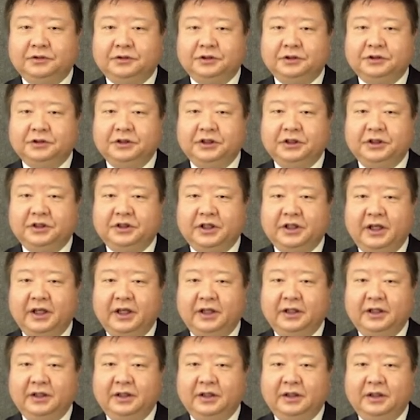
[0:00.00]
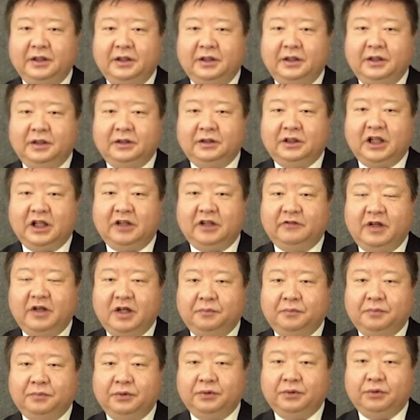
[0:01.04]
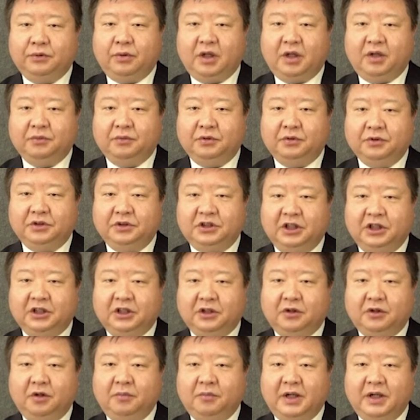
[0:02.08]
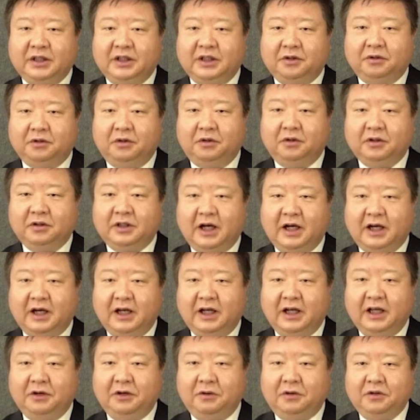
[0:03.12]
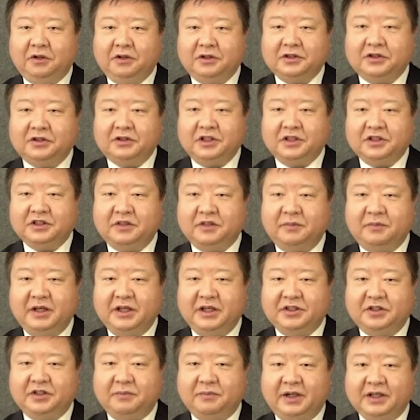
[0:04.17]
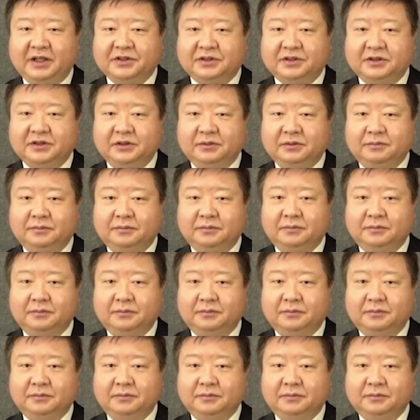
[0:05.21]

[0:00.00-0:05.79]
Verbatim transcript: 続いて、Java プログラム実行までの流れを説明します。